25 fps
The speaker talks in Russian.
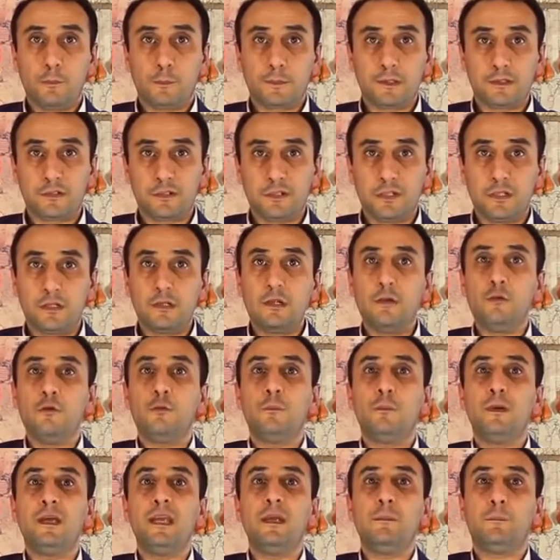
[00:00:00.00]
упразднены
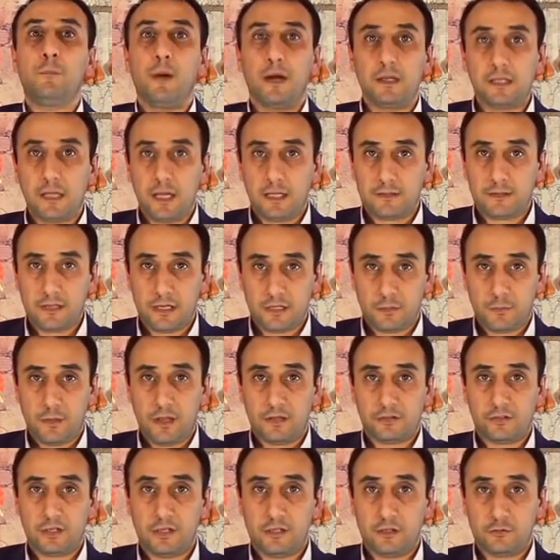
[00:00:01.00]
любые понятия
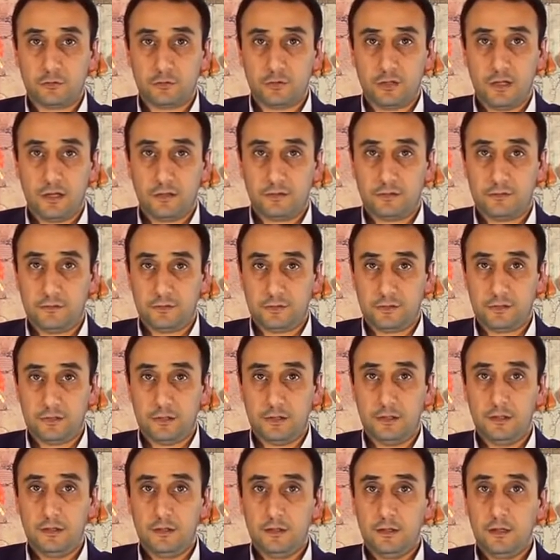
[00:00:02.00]
армянской
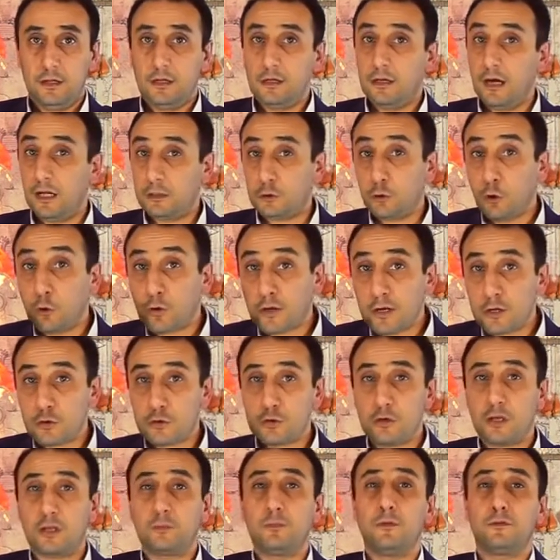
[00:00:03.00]
государственности, которые,
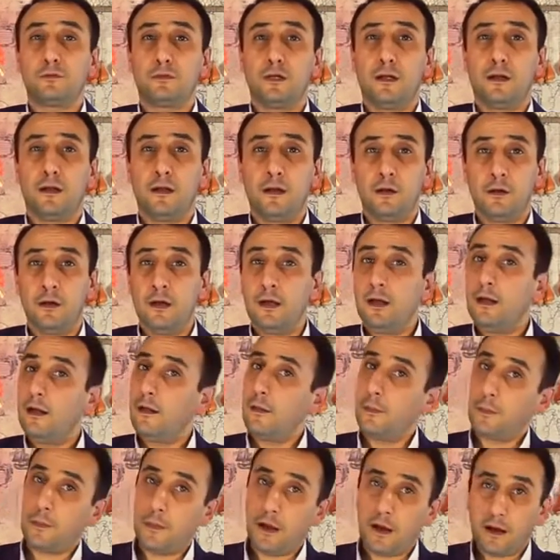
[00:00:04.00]
еще раз повторяю,
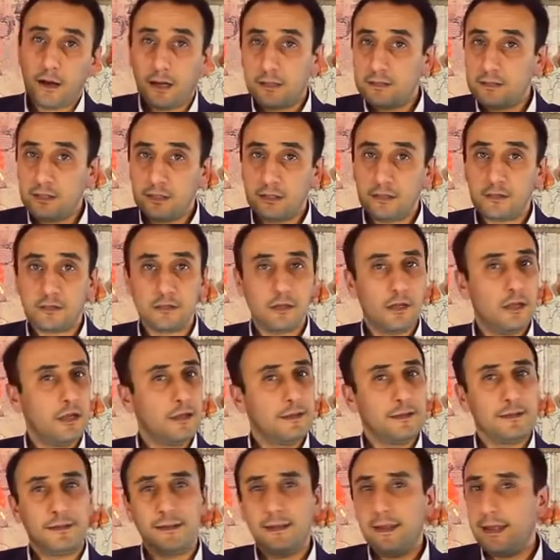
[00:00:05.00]
находилась
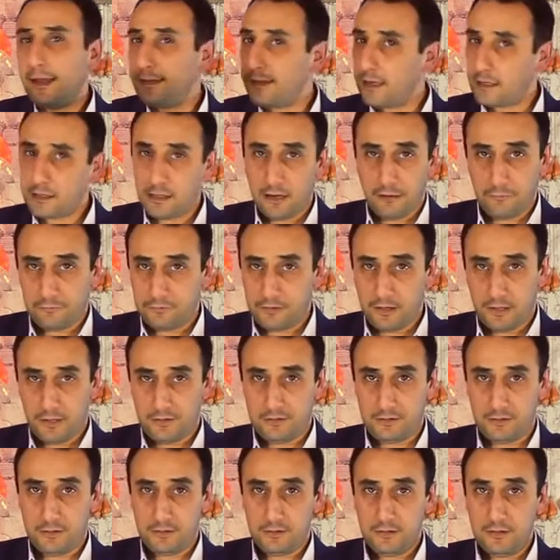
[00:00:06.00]
не на
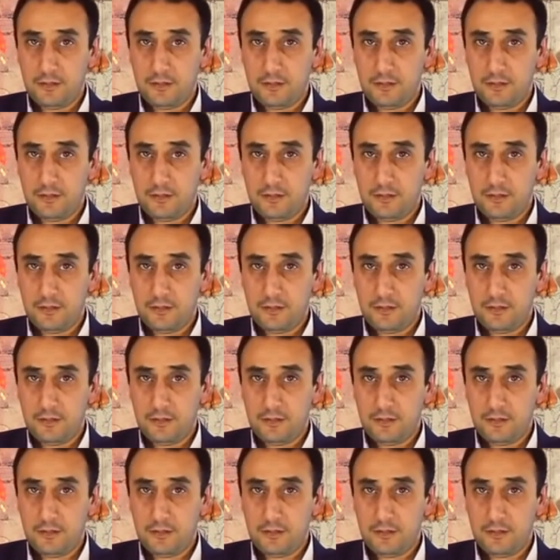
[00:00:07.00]
Кавказе,